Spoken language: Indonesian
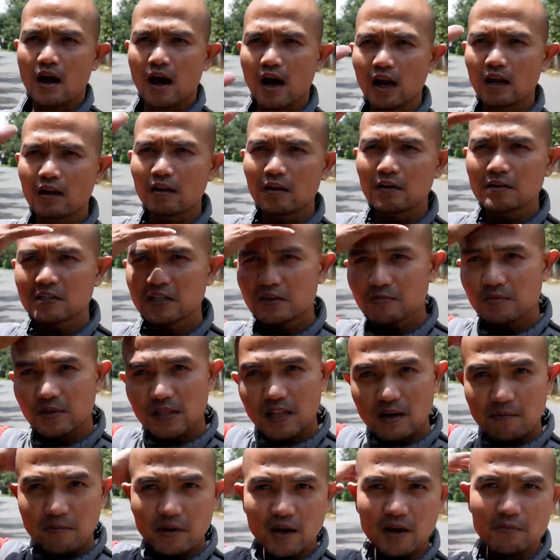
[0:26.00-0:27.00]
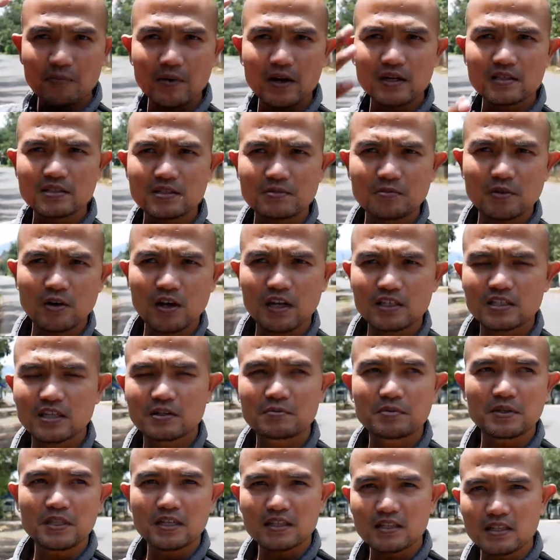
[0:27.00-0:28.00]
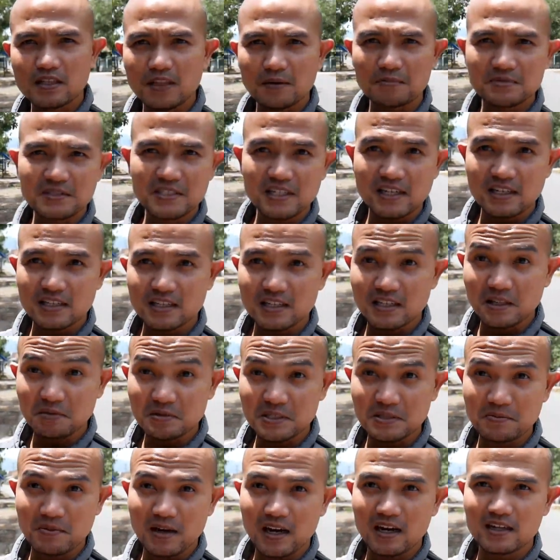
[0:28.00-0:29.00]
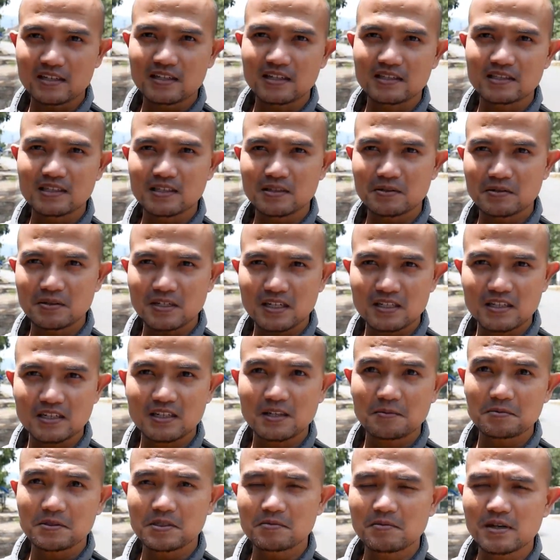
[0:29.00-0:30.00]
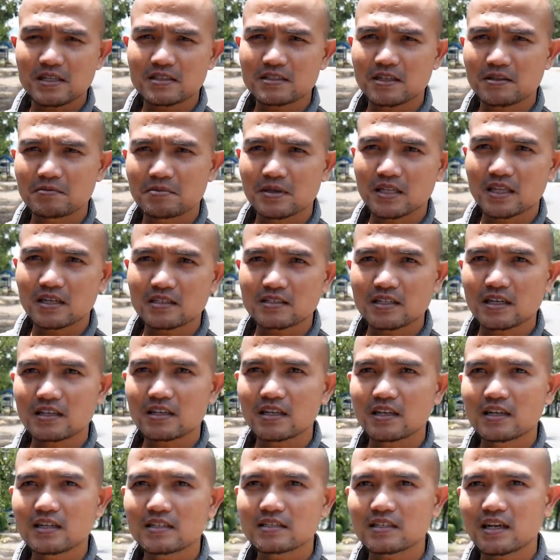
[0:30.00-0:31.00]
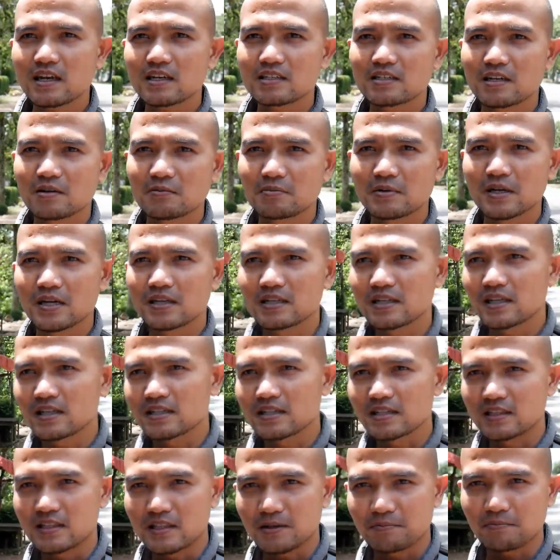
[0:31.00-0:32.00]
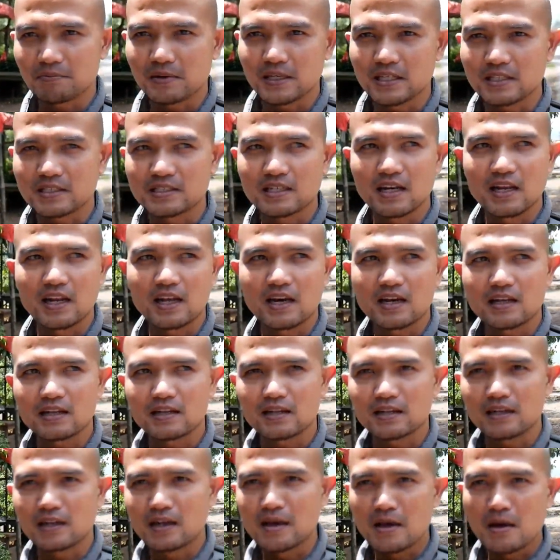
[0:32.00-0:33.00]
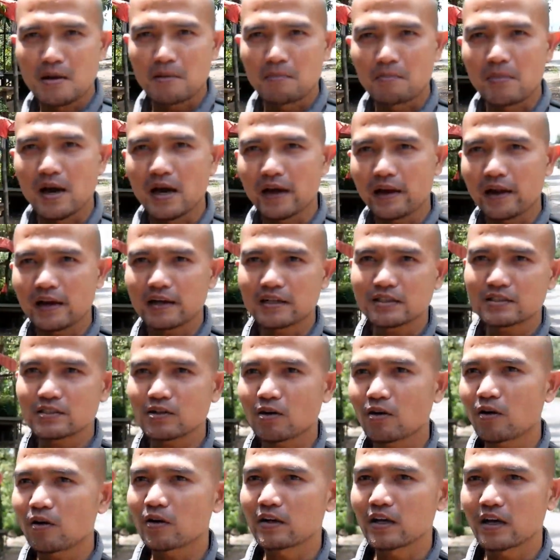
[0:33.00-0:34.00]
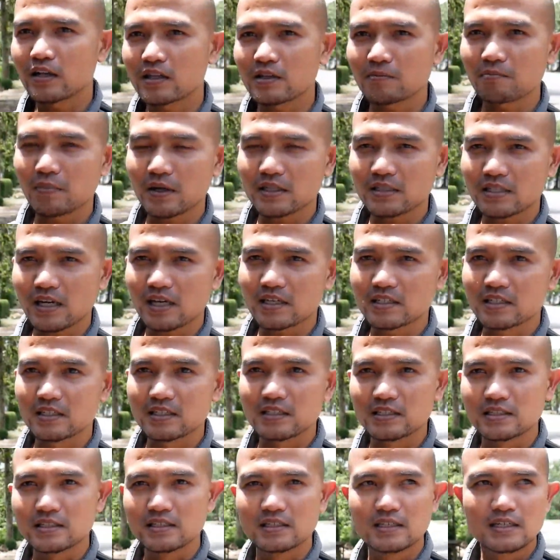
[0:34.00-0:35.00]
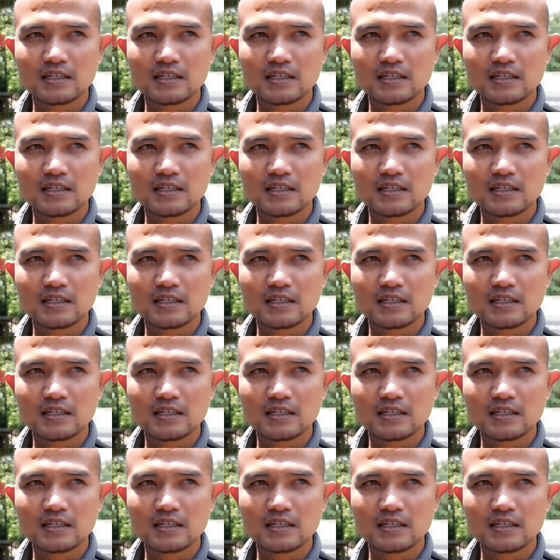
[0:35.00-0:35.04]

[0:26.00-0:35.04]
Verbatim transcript: Halo halo sahabat apa kabar? Semoga sahabat beta tetap sehat, tetap semangat dan tentunya tetap semangat sahabat beta. Saat ini saya sedang berada di tepi jalan Bareng Colo ya, tepatnya di